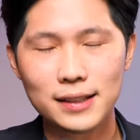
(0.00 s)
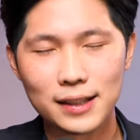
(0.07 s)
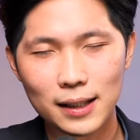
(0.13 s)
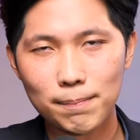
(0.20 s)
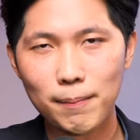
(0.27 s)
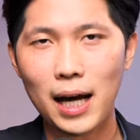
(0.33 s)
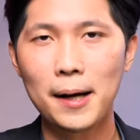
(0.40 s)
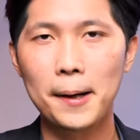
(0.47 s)
ยึด
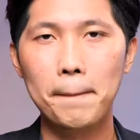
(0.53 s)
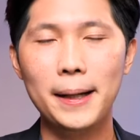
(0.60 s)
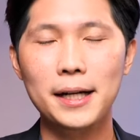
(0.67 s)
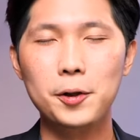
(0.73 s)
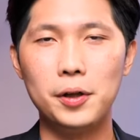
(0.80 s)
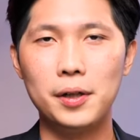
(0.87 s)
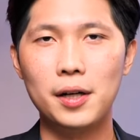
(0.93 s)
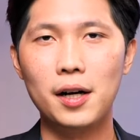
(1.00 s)
มั่นเป็น
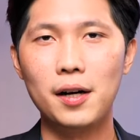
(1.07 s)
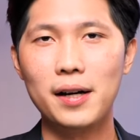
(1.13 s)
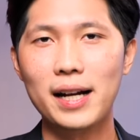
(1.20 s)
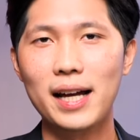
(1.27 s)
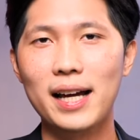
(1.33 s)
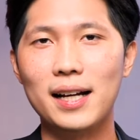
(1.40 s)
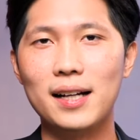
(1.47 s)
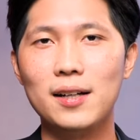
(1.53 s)
กฎข้อ
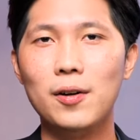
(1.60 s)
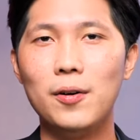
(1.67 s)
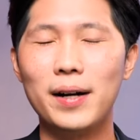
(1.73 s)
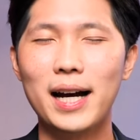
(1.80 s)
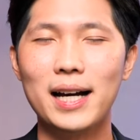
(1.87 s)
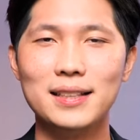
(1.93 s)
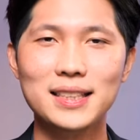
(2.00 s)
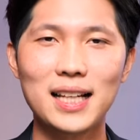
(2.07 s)
แรกของ
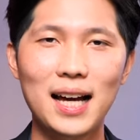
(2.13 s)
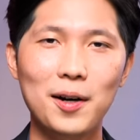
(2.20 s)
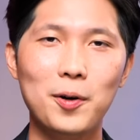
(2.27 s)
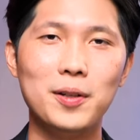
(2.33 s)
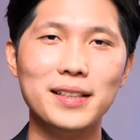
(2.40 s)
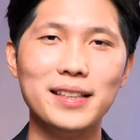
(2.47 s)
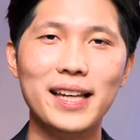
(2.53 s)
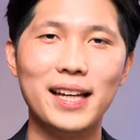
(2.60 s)
การสร้างค
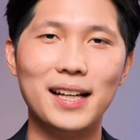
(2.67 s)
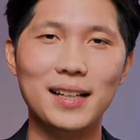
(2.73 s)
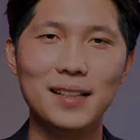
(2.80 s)
นเก่ง